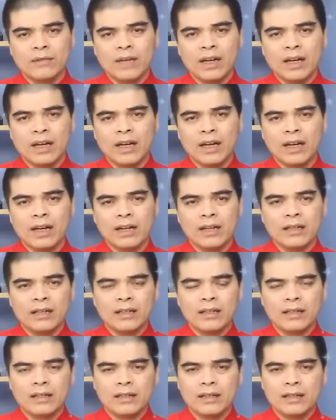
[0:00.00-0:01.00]
Và
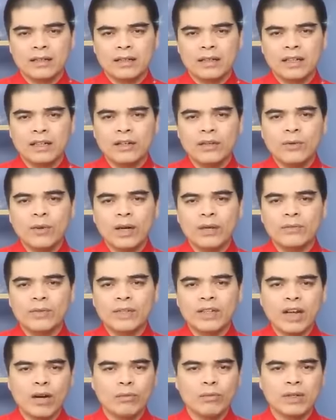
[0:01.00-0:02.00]
cái ngũ hành
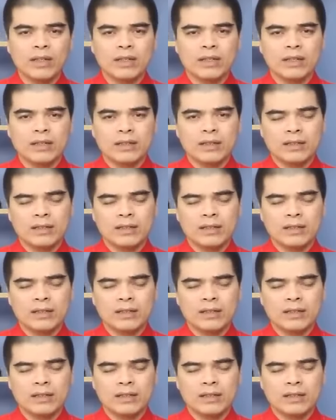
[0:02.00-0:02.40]
phía đông ấy,